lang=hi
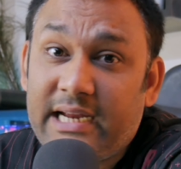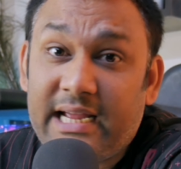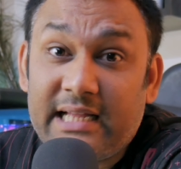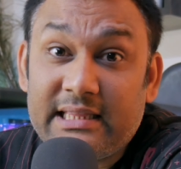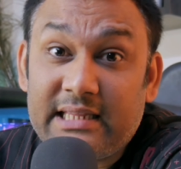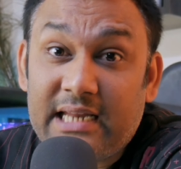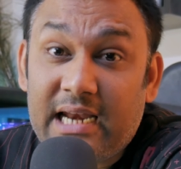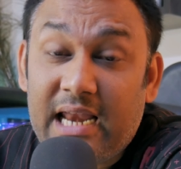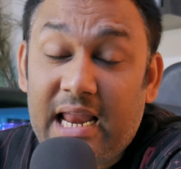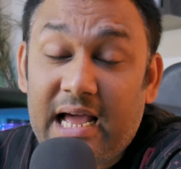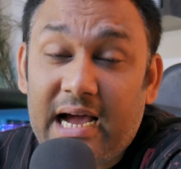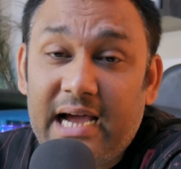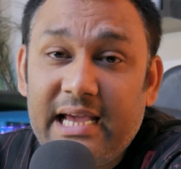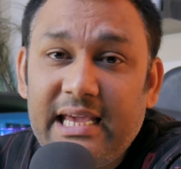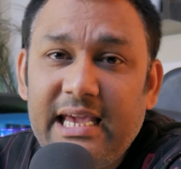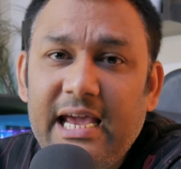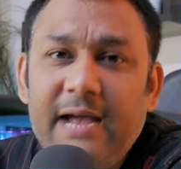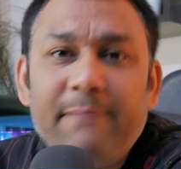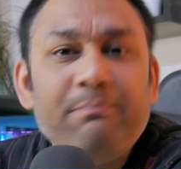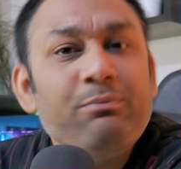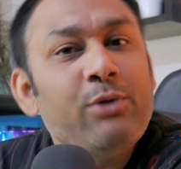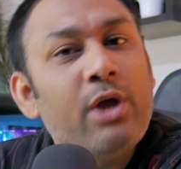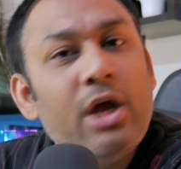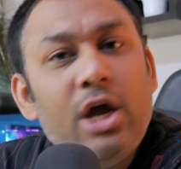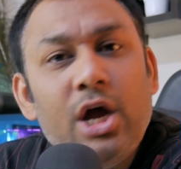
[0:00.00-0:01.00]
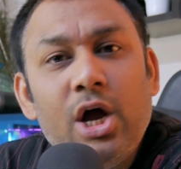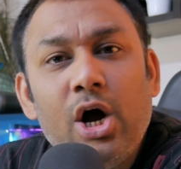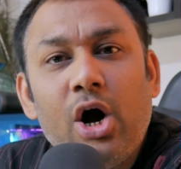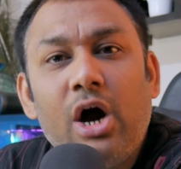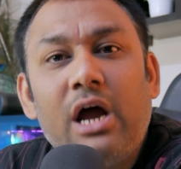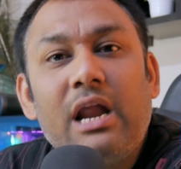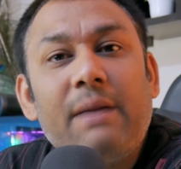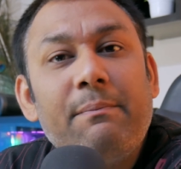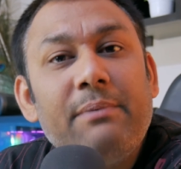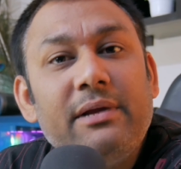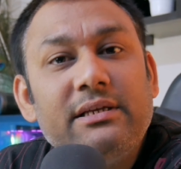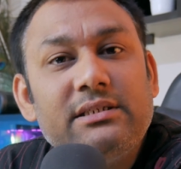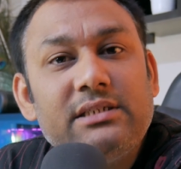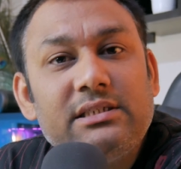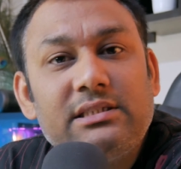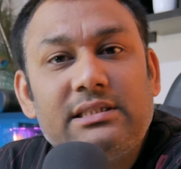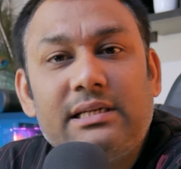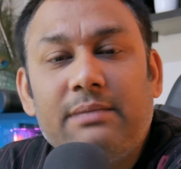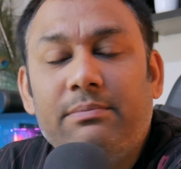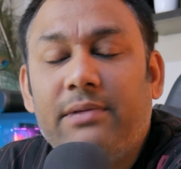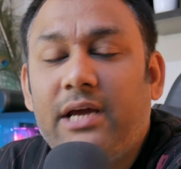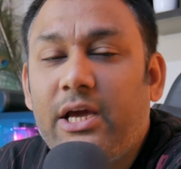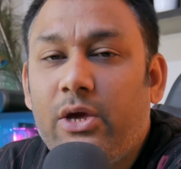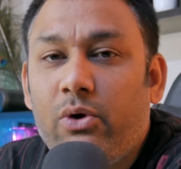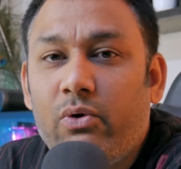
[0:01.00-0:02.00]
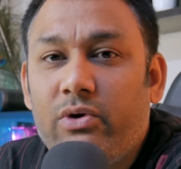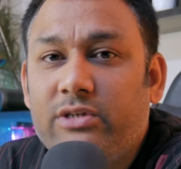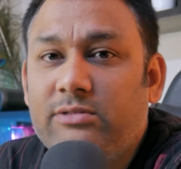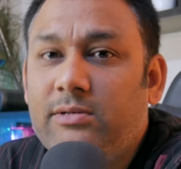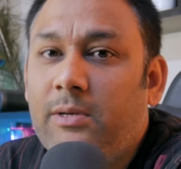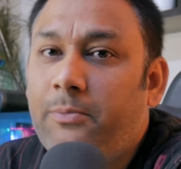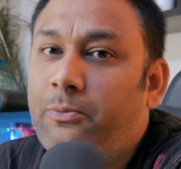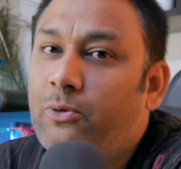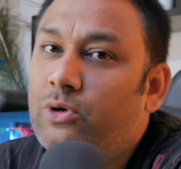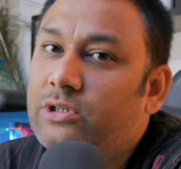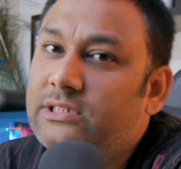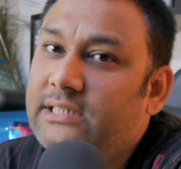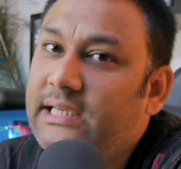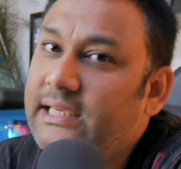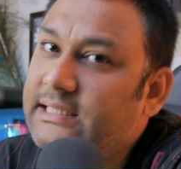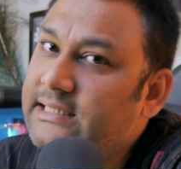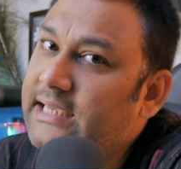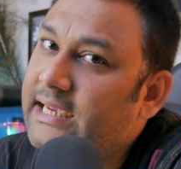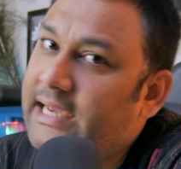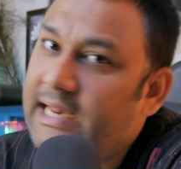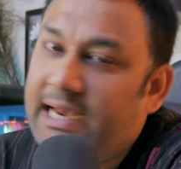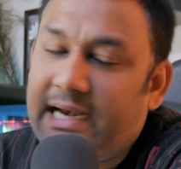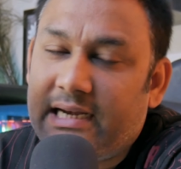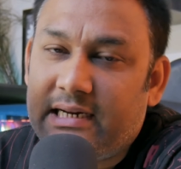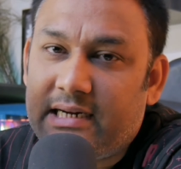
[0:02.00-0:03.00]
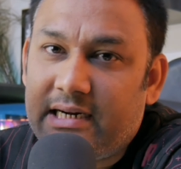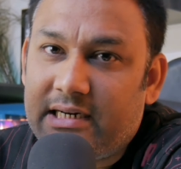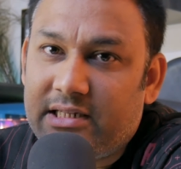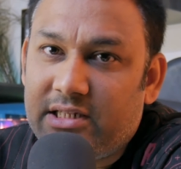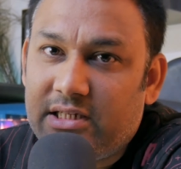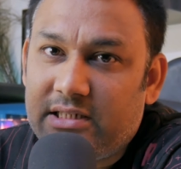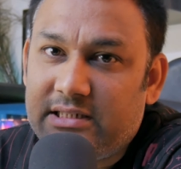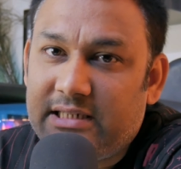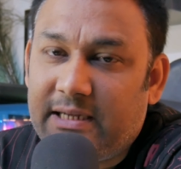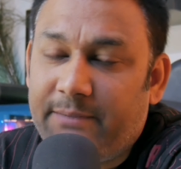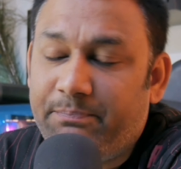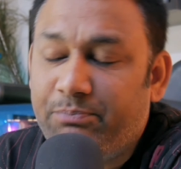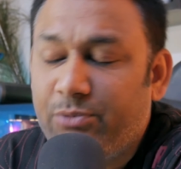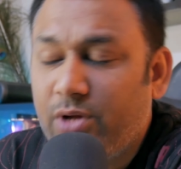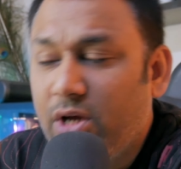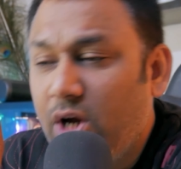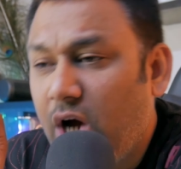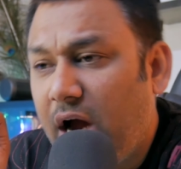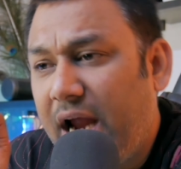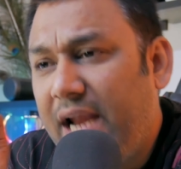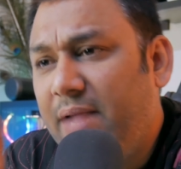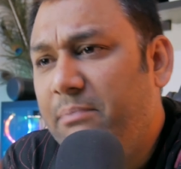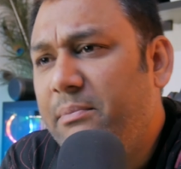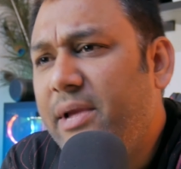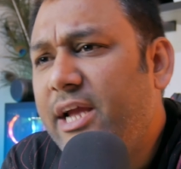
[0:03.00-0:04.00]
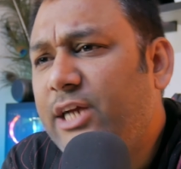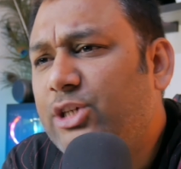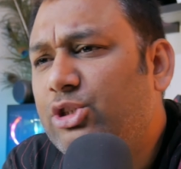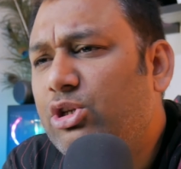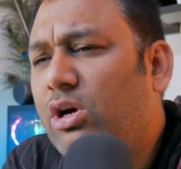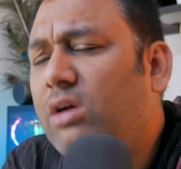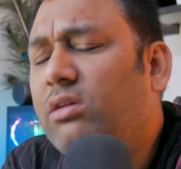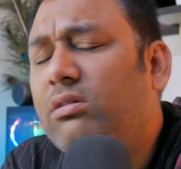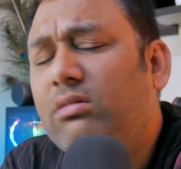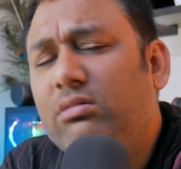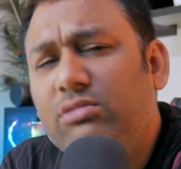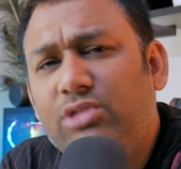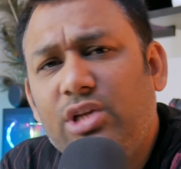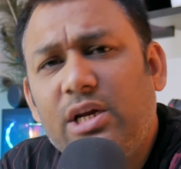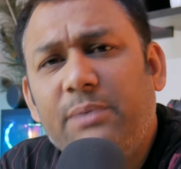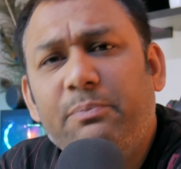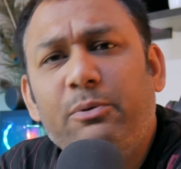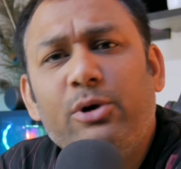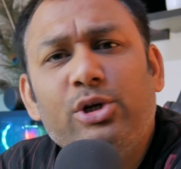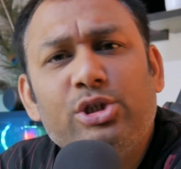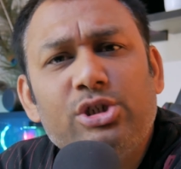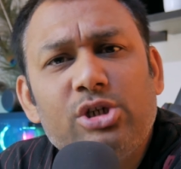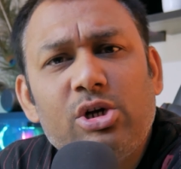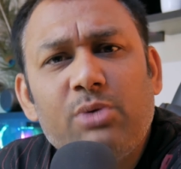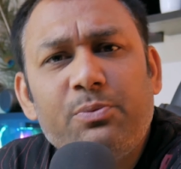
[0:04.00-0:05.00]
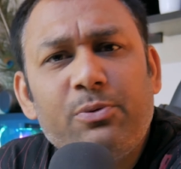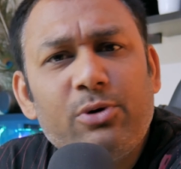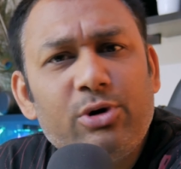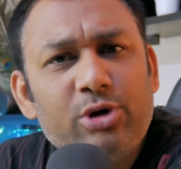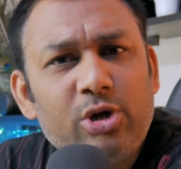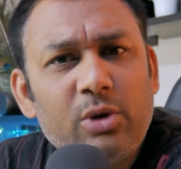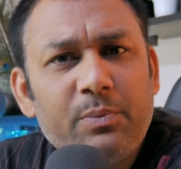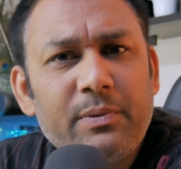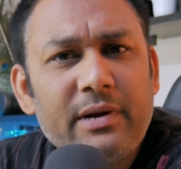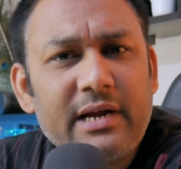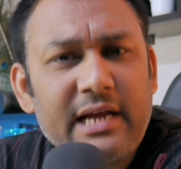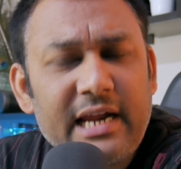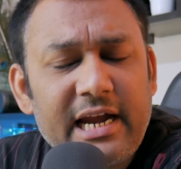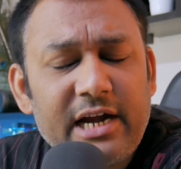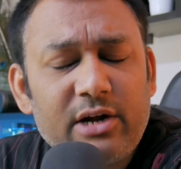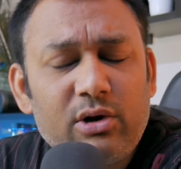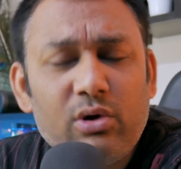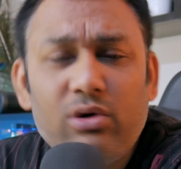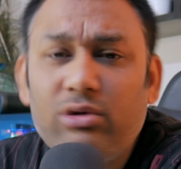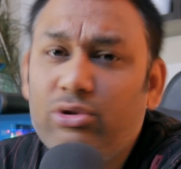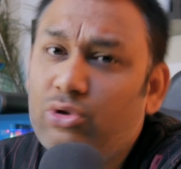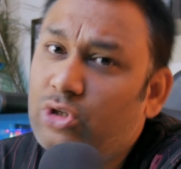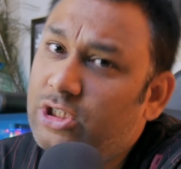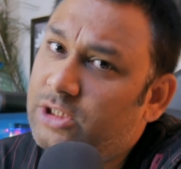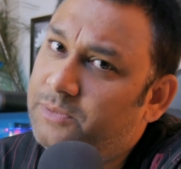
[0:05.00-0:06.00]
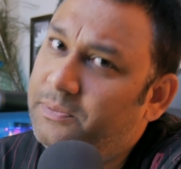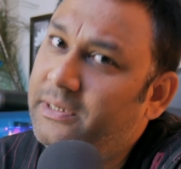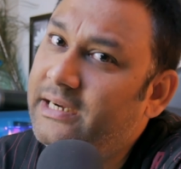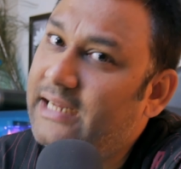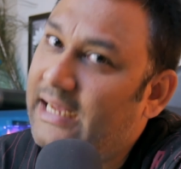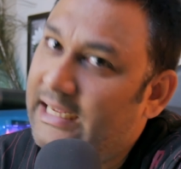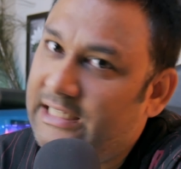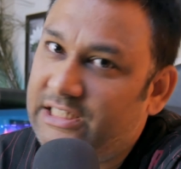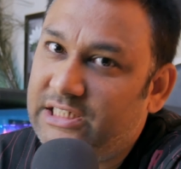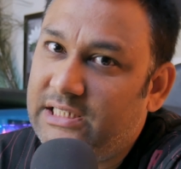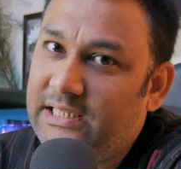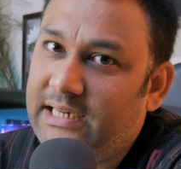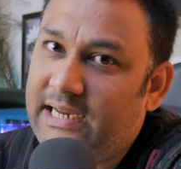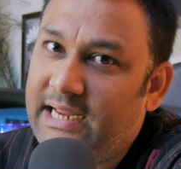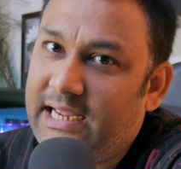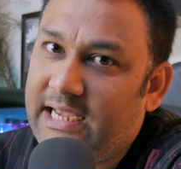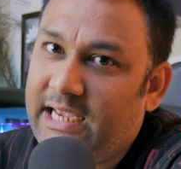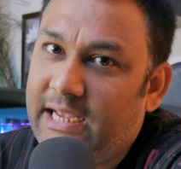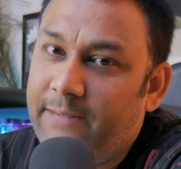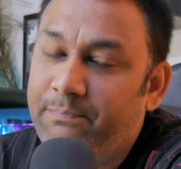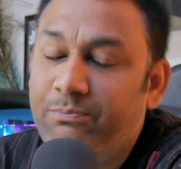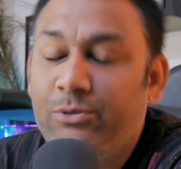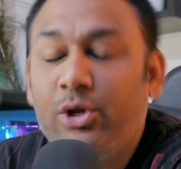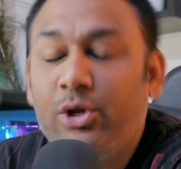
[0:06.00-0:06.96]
के अंदर लगाइए और अपने सिस्टम के यू पोर्ट से इसे कनेक्ट कर दीजिए एंड मेक श्योर थ्री पोर्ट के ऊपर कनेक्ट हो तो स्पीड अच्छी रहेगी